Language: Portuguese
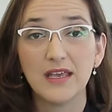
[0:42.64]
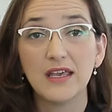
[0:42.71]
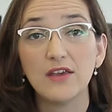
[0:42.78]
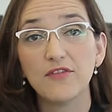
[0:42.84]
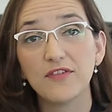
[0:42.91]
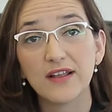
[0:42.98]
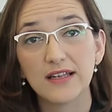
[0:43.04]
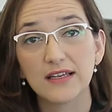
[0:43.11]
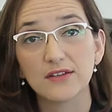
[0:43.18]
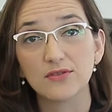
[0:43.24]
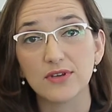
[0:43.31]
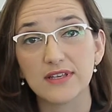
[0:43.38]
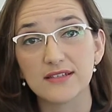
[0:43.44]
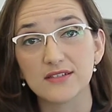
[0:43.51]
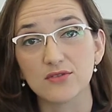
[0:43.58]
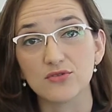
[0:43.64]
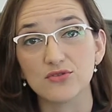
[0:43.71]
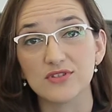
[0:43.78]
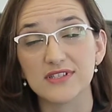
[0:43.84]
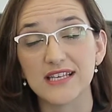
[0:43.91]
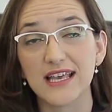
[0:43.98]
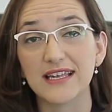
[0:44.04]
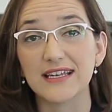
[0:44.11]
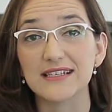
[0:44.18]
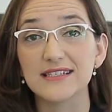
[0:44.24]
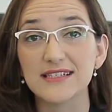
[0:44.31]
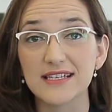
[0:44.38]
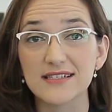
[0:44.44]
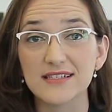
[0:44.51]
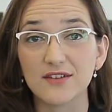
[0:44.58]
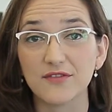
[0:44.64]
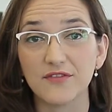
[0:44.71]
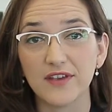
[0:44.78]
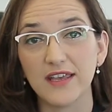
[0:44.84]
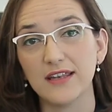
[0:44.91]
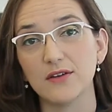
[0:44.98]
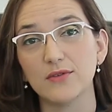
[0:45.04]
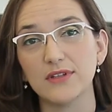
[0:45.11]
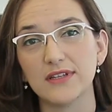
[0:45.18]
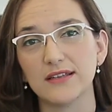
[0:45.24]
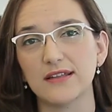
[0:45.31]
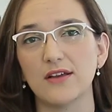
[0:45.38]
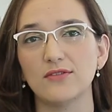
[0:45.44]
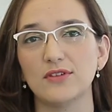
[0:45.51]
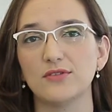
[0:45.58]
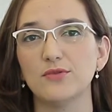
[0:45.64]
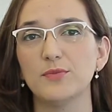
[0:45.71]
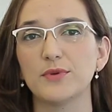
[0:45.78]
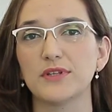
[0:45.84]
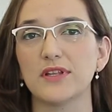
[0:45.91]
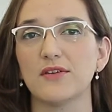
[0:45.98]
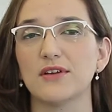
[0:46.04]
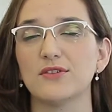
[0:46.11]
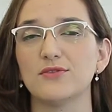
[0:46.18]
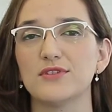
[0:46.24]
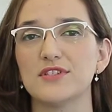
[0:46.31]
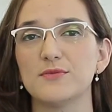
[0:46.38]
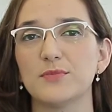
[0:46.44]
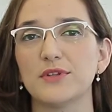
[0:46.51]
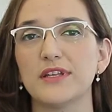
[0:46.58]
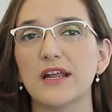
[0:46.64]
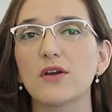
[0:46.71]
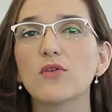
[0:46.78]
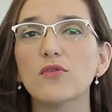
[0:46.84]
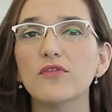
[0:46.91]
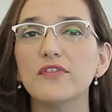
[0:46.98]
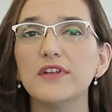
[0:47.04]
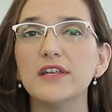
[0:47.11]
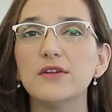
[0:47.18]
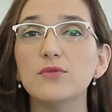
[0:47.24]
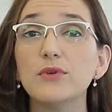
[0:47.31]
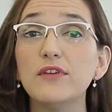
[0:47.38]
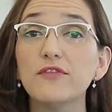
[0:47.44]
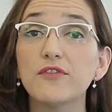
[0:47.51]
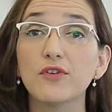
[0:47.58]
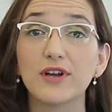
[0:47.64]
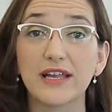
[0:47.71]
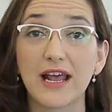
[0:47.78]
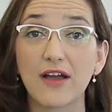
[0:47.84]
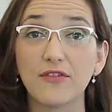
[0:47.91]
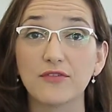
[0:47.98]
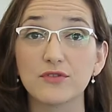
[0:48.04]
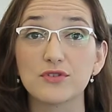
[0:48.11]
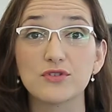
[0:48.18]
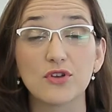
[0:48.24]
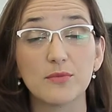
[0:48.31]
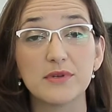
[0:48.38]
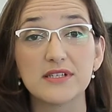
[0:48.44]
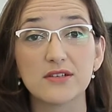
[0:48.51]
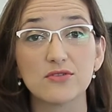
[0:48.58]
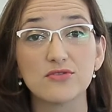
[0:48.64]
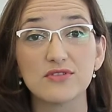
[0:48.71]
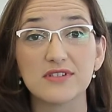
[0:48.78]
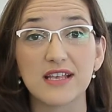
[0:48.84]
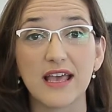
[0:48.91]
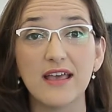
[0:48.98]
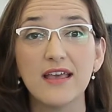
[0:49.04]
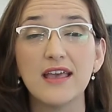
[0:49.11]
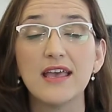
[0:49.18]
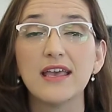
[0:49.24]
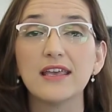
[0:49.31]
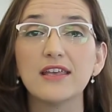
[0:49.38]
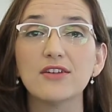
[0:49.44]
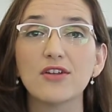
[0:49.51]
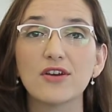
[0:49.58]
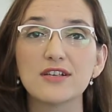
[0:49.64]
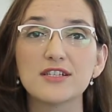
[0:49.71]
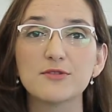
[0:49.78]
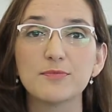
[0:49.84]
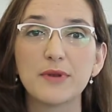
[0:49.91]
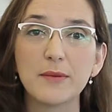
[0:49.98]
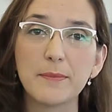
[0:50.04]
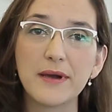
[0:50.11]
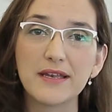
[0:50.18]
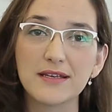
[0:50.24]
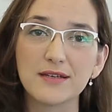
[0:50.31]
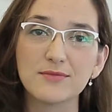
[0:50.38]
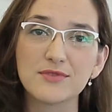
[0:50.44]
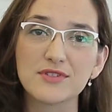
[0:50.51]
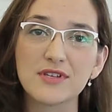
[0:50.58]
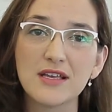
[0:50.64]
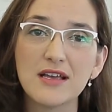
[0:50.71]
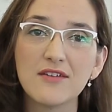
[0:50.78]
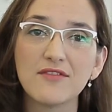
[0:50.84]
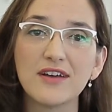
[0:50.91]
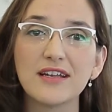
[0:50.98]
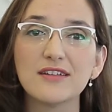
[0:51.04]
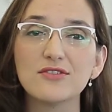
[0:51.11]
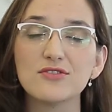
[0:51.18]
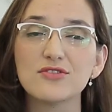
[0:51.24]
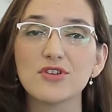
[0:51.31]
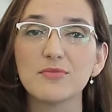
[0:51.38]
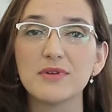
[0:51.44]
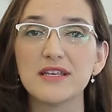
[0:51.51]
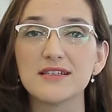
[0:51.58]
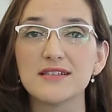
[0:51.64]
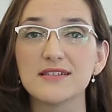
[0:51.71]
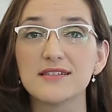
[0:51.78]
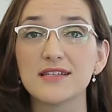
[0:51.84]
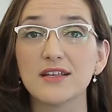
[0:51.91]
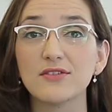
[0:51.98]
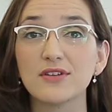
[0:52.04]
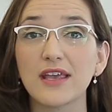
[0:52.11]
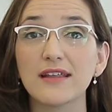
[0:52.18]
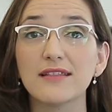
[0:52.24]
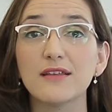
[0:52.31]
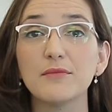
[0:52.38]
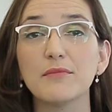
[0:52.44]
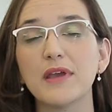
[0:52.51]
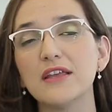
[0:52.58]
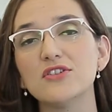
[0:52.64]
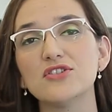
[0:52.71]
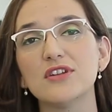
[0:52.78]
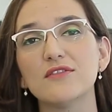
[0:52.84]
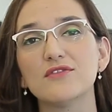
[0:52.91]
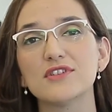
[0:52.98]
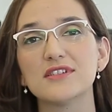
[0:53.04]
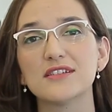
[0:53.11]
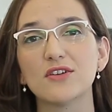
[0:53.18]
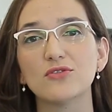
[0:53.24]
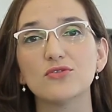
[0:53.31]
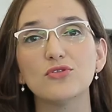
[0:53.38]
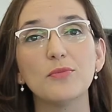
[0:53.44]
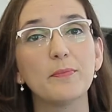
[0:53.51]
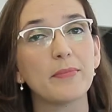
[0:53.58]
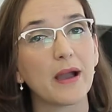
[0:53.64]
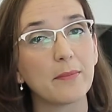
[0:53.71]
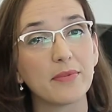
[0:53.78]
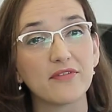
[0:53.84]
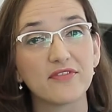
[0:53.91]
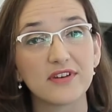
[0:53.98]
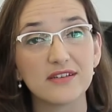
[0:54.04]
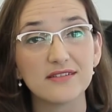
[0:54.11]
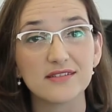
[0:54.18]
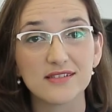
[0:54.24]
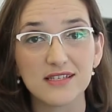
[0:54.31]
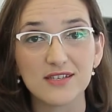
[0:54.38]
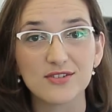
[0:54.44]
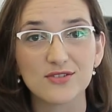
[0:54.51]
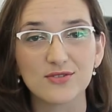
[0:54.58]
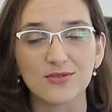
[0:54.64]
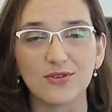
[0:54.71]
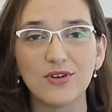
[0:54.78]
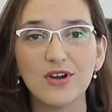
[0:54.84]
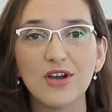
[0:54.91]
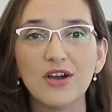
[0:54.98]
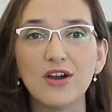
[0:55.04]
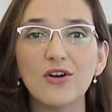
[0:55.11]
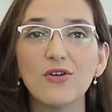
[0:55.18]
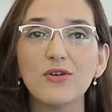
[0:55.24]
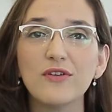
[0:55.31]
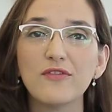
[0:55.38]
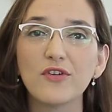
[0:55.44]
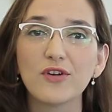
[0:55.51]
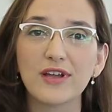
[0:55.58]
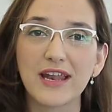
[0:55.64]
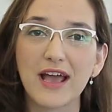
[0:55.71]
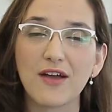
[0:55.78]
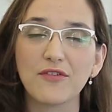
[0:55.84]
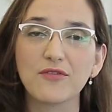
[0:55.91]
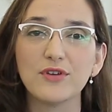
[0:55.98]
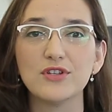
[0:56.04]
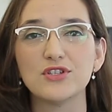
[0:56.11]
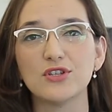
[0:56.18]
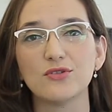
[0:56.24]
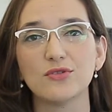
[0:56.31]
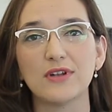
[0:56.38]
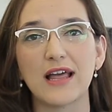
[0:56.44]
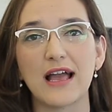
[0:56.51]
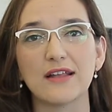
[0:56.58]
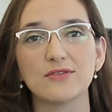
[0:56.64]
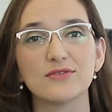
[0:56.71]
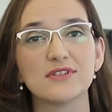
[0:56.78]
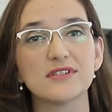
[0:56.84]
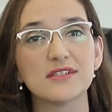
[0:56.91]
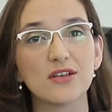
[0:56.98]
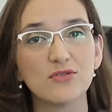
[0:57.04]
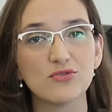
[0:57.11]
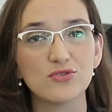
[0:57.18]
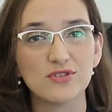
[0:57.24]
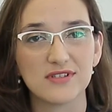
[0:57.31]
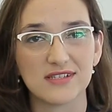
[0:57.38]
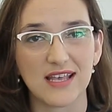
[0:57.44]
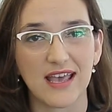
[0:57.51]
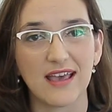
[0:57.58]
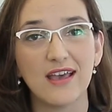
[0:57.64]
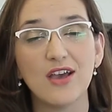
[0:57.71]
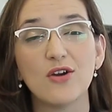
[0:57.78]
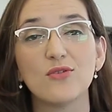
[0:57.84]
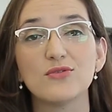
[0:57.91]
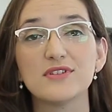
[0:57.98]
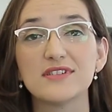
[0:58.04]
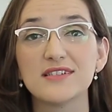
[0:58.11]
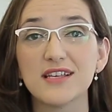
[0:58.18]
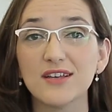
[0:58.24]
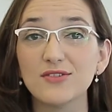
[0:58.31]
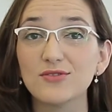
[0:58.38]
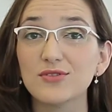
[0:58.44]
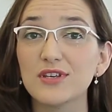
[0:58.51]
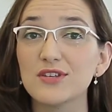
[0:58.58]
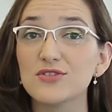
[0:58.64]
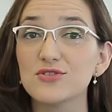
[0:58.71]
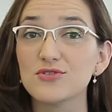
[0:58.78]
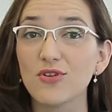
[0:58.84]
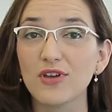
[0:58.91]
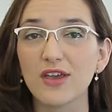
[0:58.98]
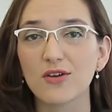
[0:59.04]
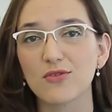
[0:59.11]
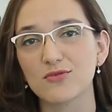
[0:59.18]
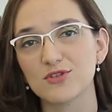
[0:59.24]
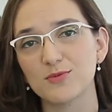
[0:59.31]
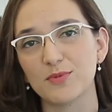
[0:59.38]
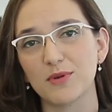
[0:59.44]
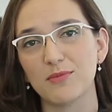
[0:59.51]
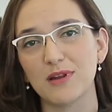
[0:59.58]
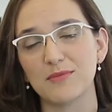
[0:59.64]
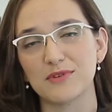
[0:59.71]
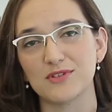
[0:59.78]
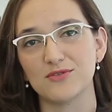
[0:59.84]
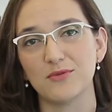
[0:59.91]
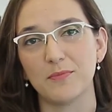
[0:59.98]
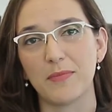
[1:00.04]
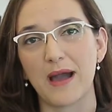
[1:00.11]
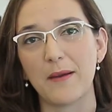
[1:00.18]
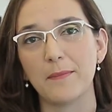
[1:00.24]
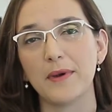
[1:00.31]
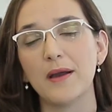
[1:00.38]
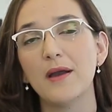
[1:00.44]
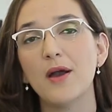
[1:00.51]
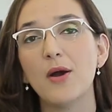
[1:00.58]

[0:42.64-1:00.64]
E falando em São José, na sexta-feira, o internauta do Portal A12 poderá conferir um infográfico sobre São José que nós preparamos, falando sobre esse santo que é também de devoção do Papa Francisco. O infográfico intitulado São José, o santo que sonha com os problemas do Papa,